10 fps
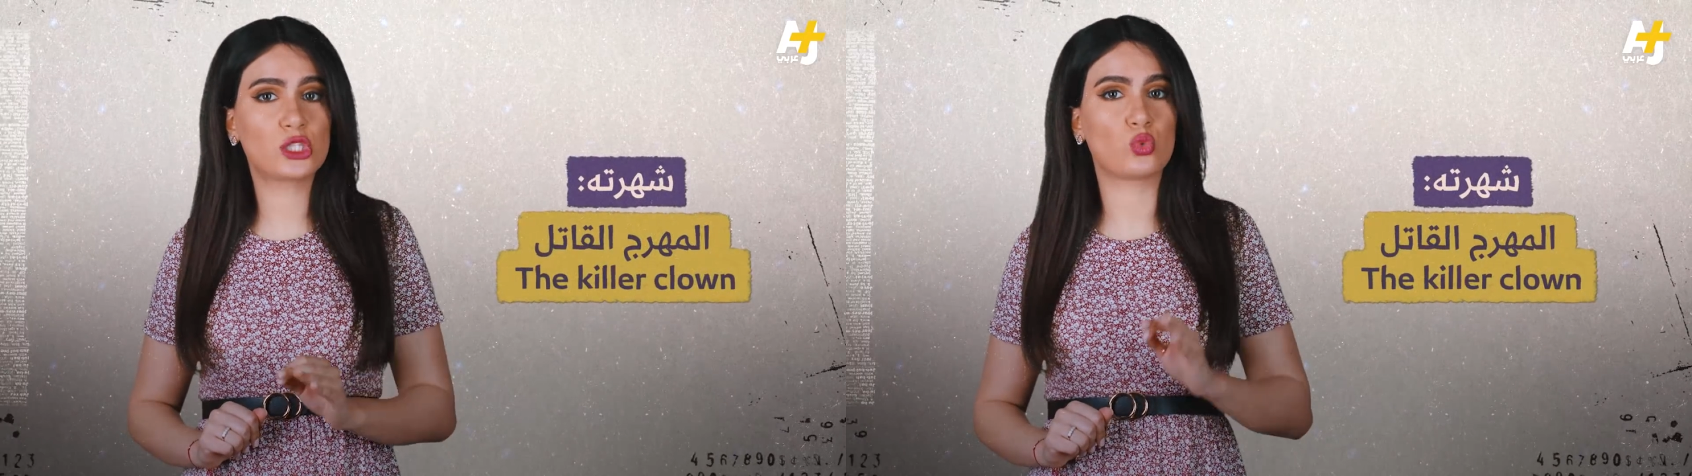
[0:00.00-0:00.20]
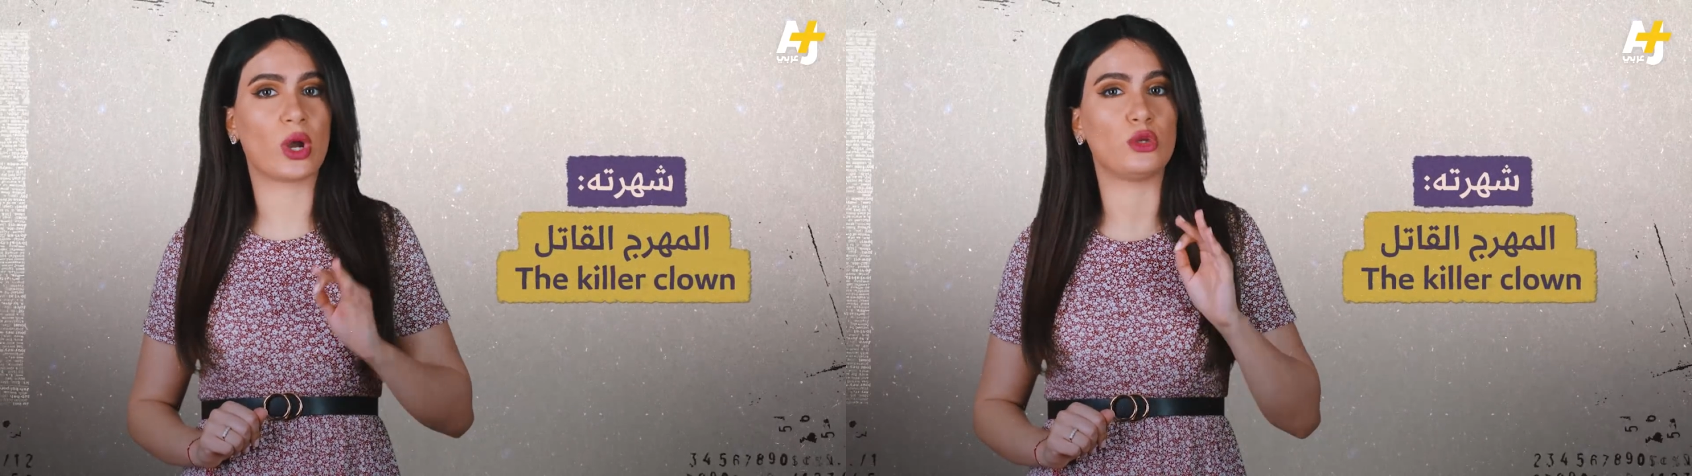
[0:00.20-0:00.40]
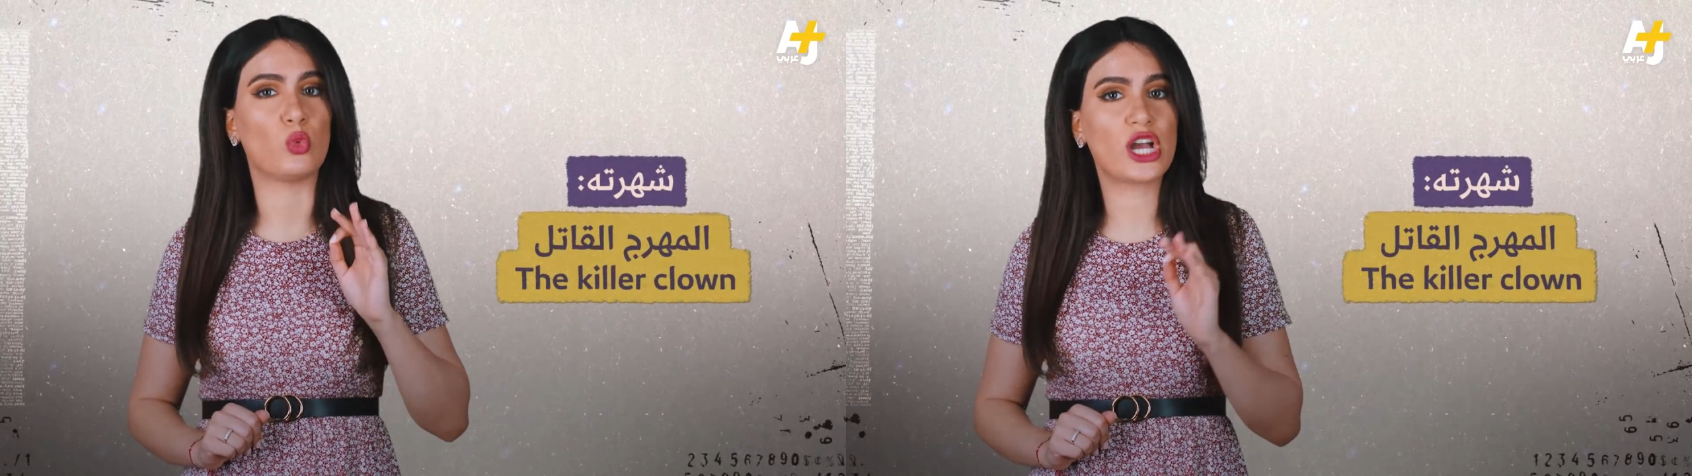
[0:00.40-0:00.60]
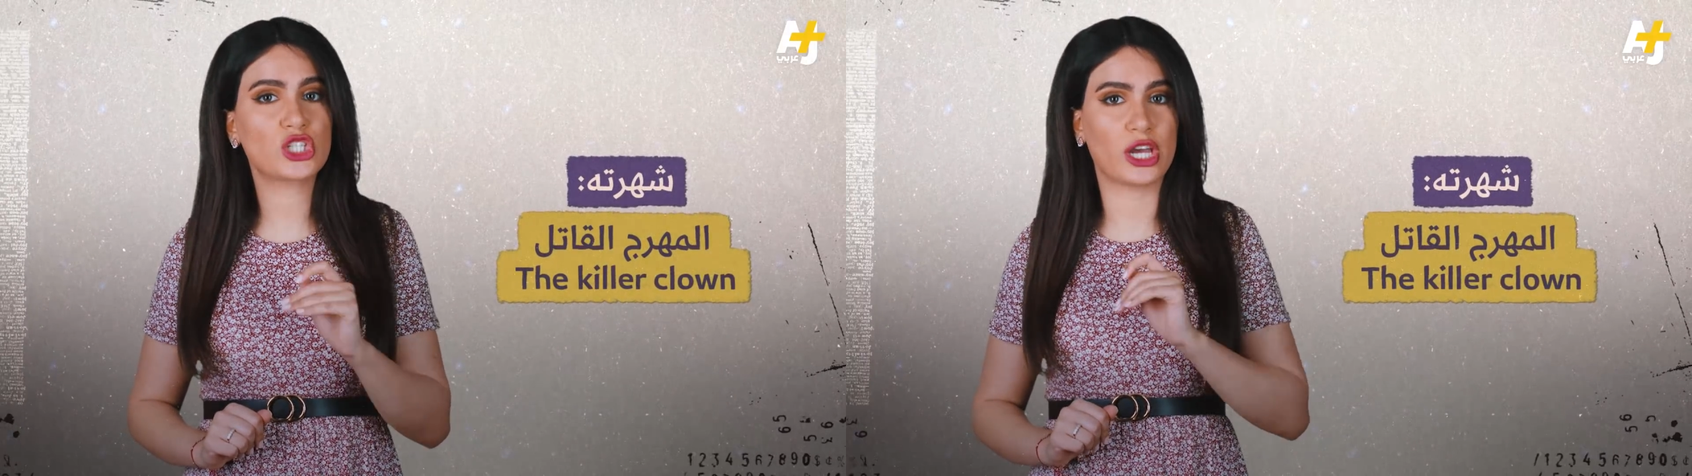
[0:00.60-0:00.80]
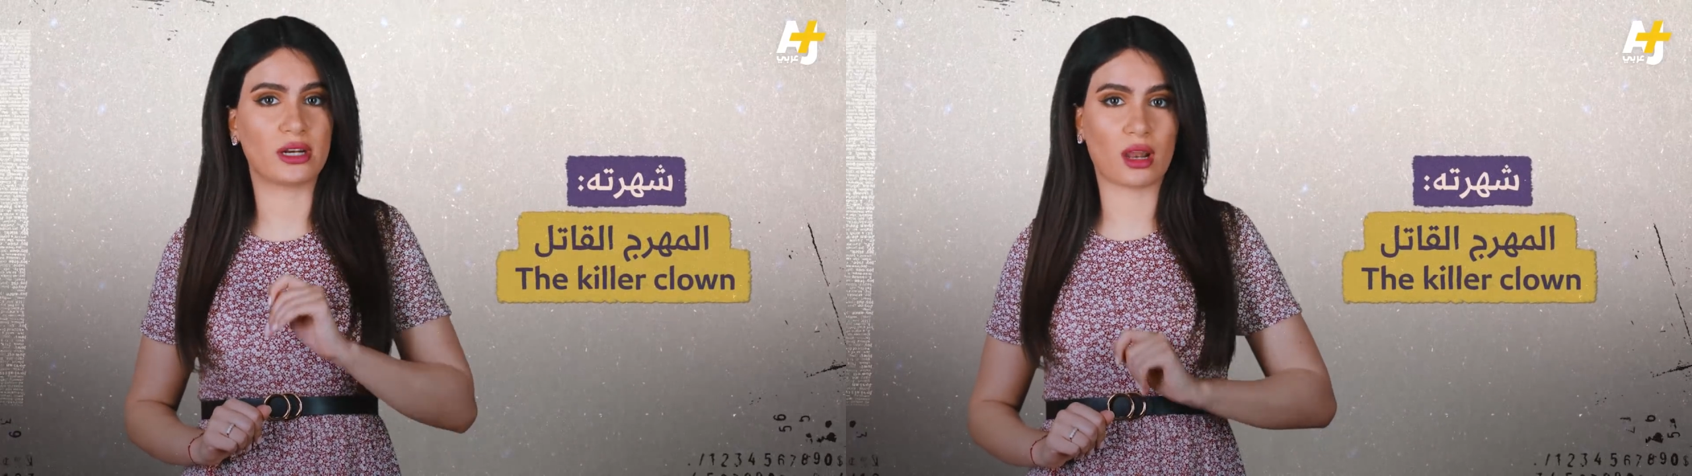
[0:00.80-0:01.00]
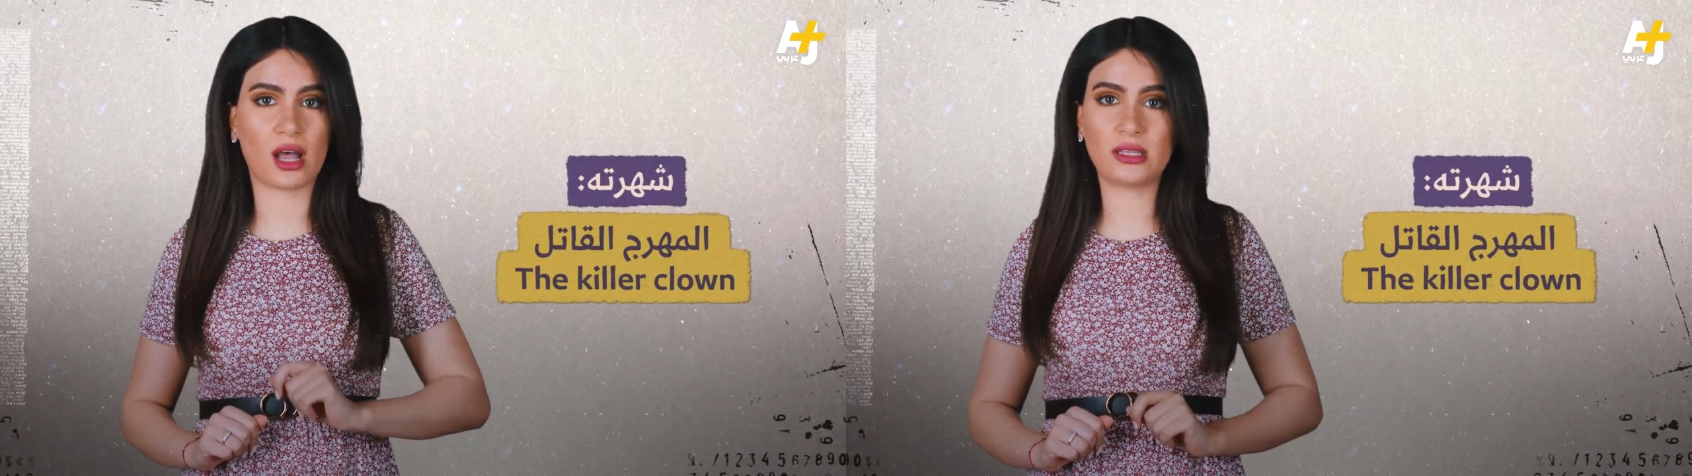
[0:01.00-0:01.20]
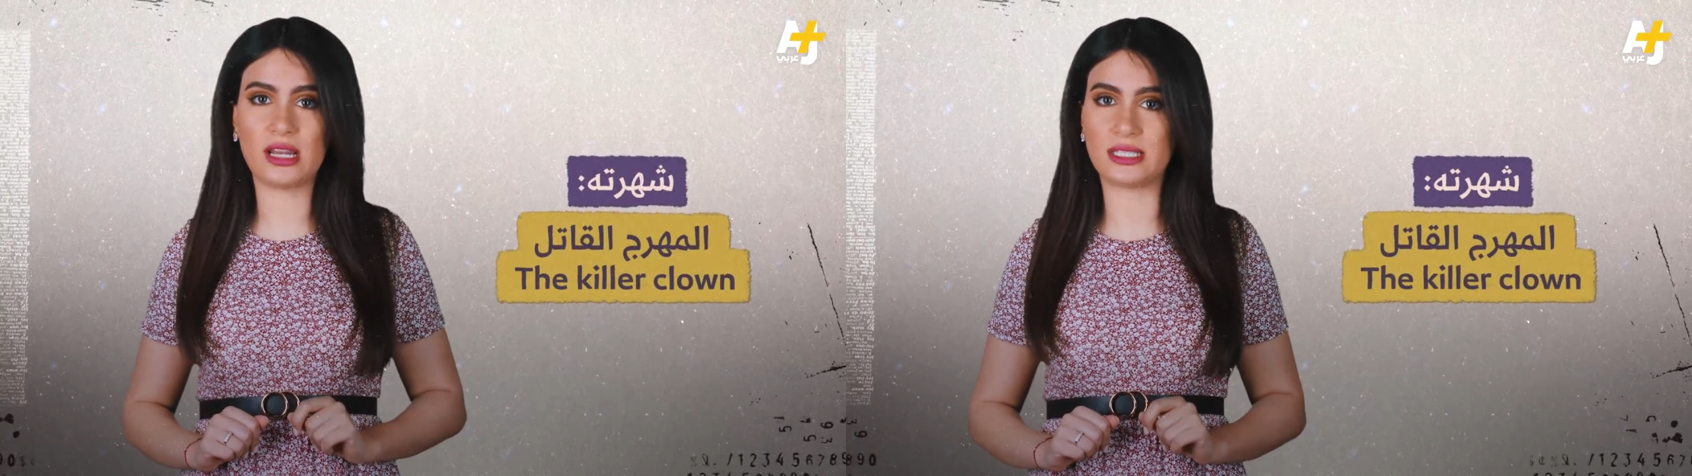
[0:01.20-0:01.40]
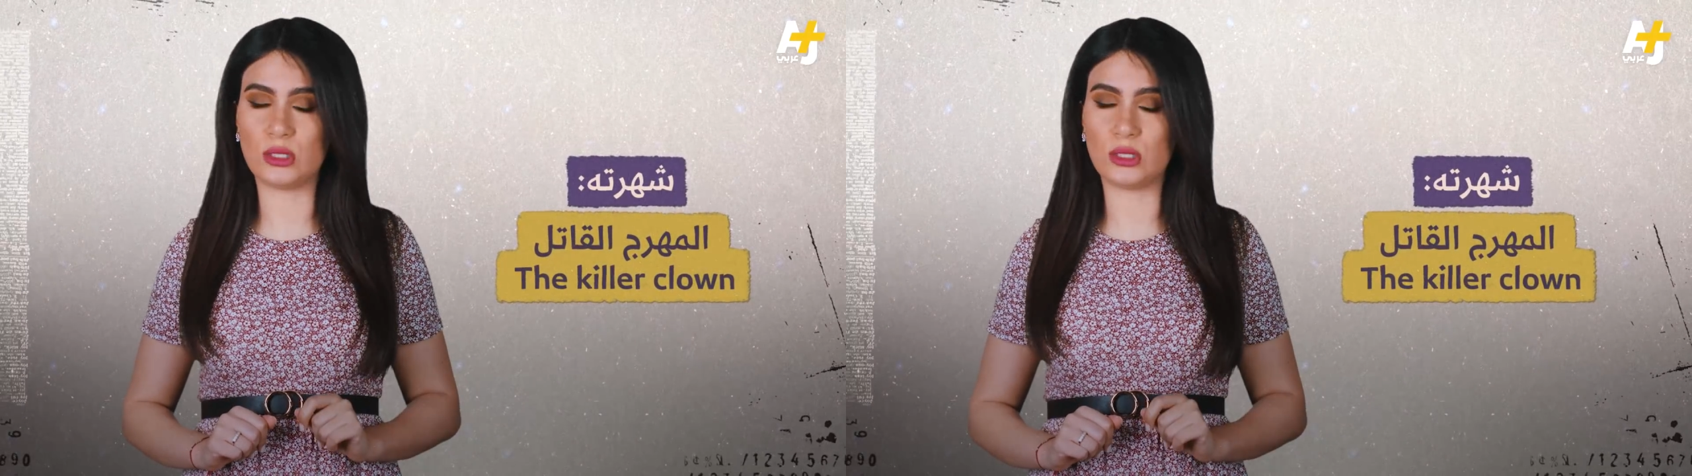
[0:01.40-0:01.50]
أسوأ وأشهر القتلة